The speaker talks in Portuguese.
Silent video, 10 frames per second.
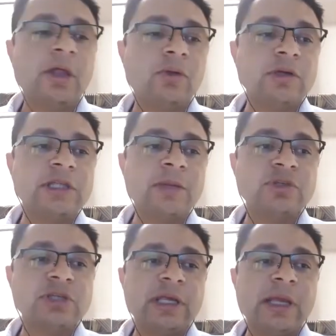Nós
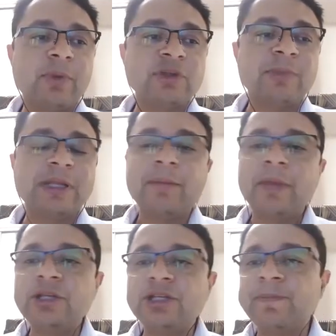temos aí
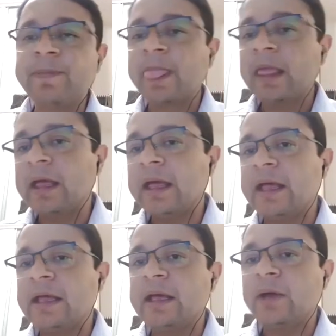aproximadamente,
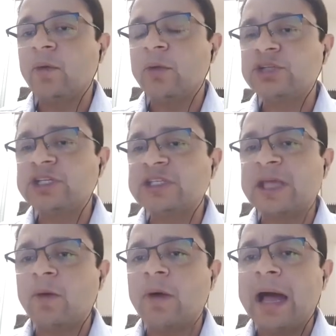é, como eu disse,
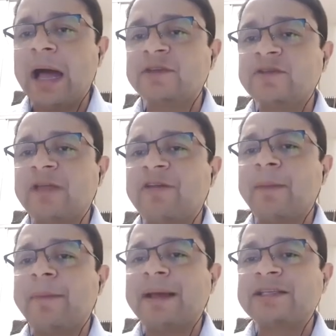100 guardas, Vila
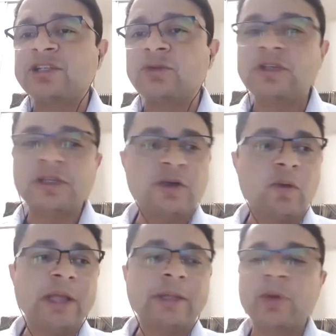Velha passa de
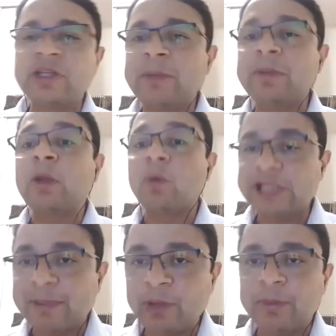250, por exemplo, e tem um
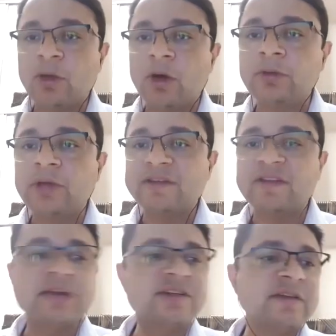orçamento menor do que a
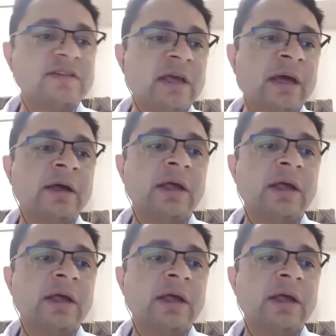cidade da Serra.